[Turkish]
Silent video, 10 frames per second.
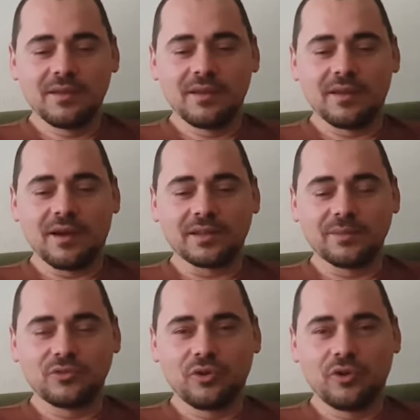Ee,
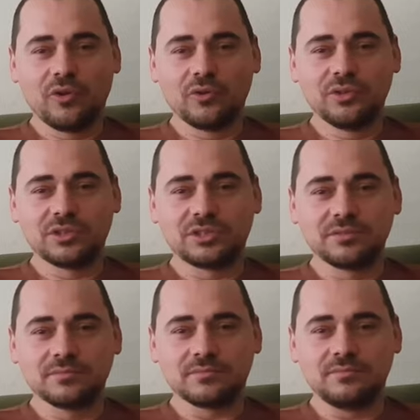adam köylü olduğu
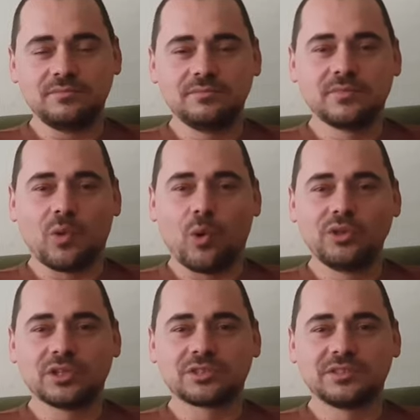için 10
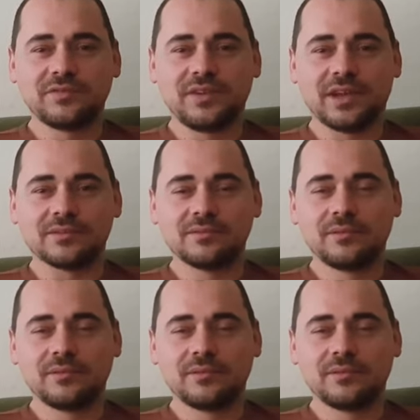yaşında filan.